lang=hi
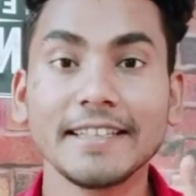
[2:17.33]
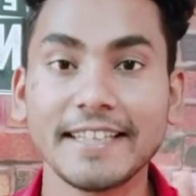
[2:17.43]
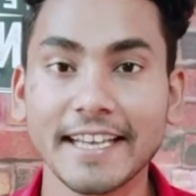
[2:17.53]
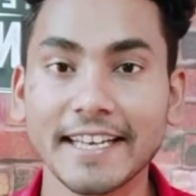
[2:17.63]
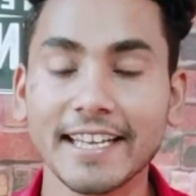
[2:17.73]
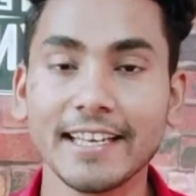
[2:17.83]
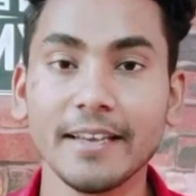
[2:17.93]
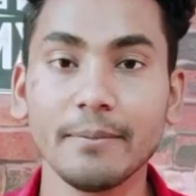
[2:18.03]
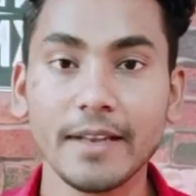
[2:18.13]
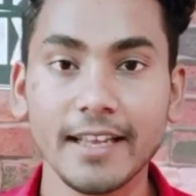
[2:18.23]
देखने के
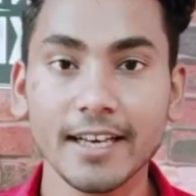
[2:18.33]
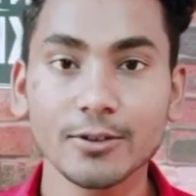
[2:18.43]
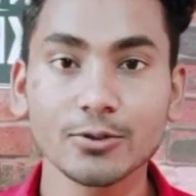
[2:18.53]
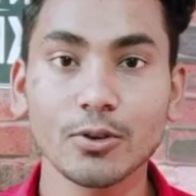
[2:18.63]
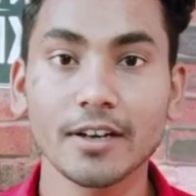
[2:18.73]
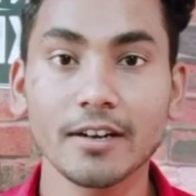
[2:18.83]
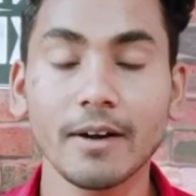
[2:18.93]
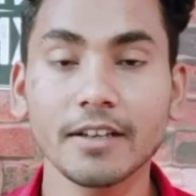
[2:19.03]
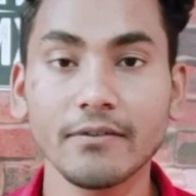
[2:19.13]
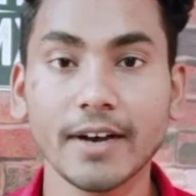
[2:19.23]
लिए मिलेगा दोस्तों अठारह
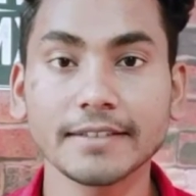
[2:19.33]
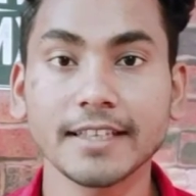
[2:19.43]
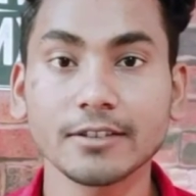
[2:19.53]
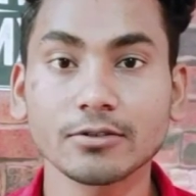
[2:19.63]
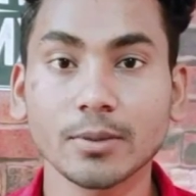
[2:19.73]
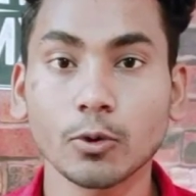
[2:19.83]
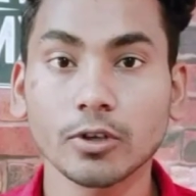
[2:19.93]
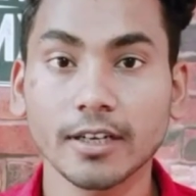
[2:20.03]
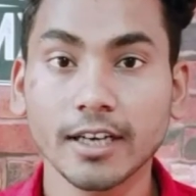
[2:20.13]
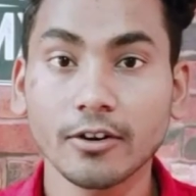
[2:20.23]
वाट की फास्ट चार्जिंग को
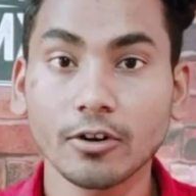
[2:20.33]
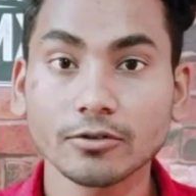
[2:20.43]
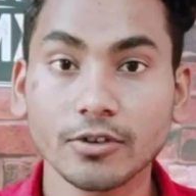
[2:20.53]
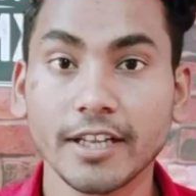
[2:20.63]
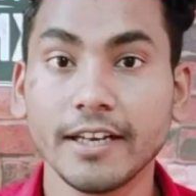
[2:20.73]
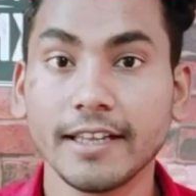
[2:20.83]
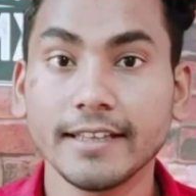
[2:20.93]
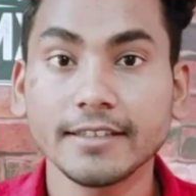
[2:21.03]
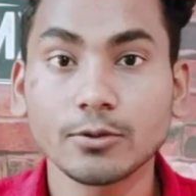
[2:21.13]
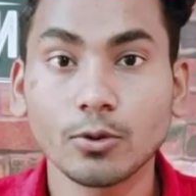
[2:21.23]
सपोर्ट करेगा नॉर्थो तो टेन
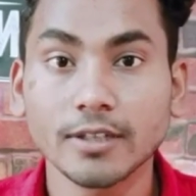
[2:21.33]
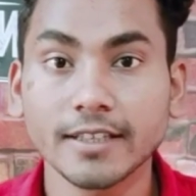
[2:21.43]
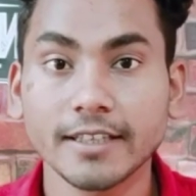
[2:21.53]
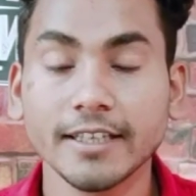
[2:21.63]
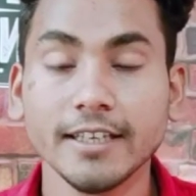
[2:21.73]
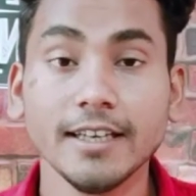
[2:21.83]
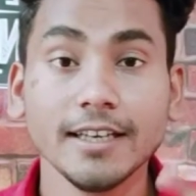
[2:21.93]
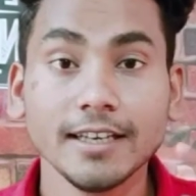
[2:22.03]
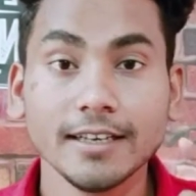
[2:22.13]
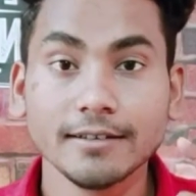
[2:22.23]
ए से थोड़ा सा ये
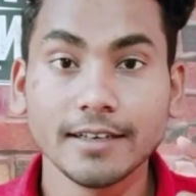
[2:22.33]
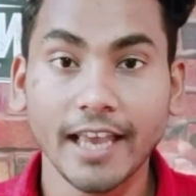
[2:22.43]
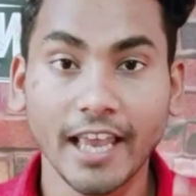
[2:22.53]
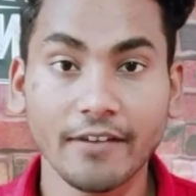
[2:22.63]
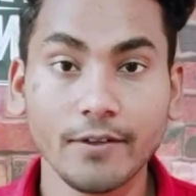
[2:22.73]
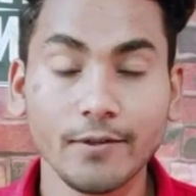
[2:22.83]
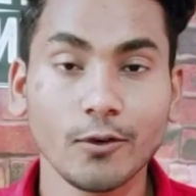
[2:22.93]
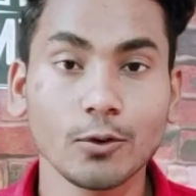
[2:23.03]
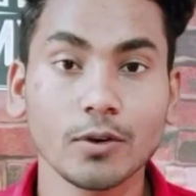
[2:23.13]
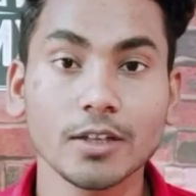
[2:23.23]
हैवी
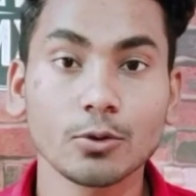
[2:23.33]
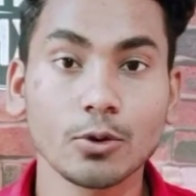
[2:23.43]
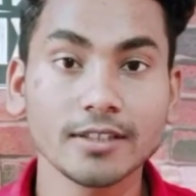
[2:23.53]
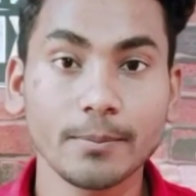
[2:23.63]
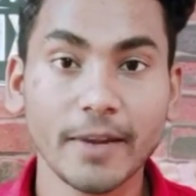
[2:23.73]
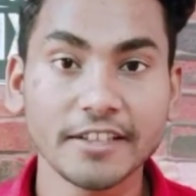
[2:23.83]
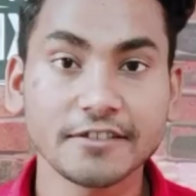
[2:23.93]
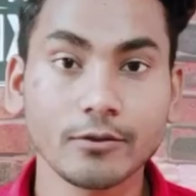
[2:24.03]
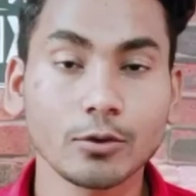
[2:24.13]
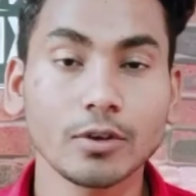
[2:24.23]
फ़ोन होगा थोड़ा सा
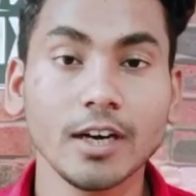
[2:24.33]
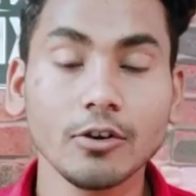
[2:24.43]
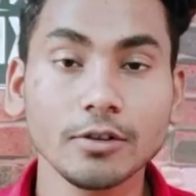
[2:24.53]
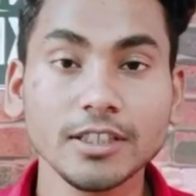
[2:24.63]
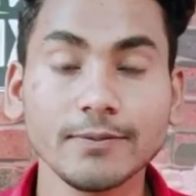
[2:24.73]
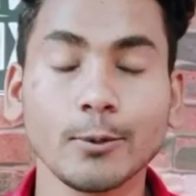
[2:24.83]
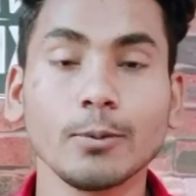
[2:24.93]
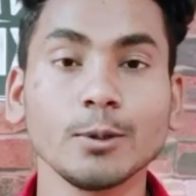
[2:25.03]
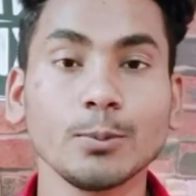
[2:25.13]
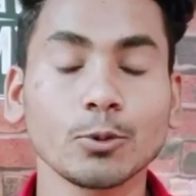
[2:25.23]
बेस्ट फ़ोन होगा और इस
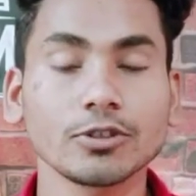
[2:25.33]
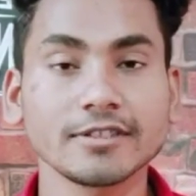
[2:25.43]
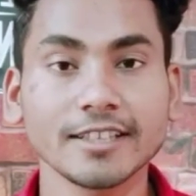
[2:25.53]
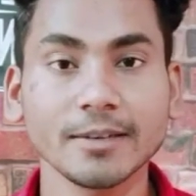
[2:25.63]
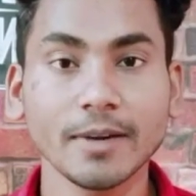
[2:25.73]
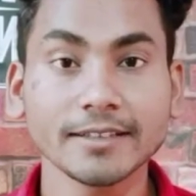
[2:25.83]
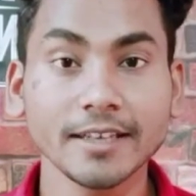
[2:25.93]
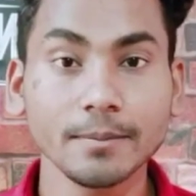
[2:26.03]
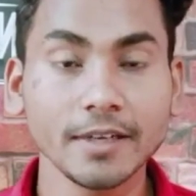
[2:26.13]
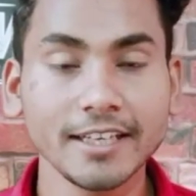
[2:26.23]
फ़ोन में जो प्रोसेसर की बात
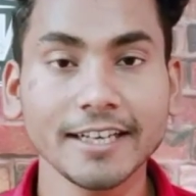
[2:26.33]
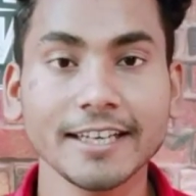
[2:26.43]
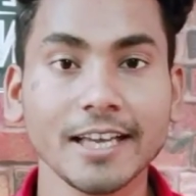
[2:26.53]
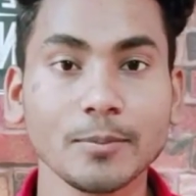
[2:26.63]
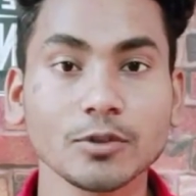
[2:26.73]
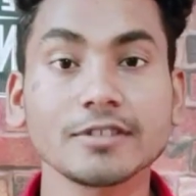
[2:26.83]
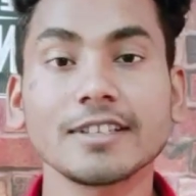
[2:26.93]
करें मीडिया टेक का ही प्रोसेसर